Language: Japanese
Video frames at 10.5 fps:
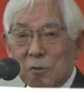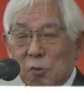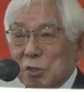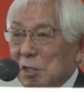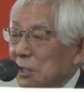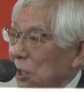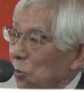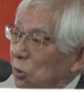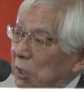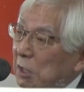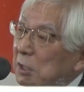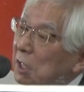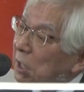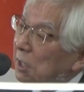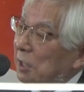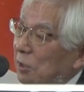懇親会を行っ
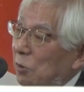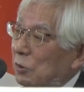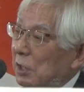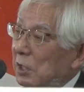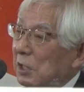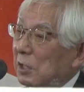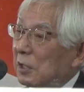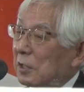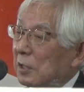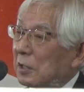てロータリー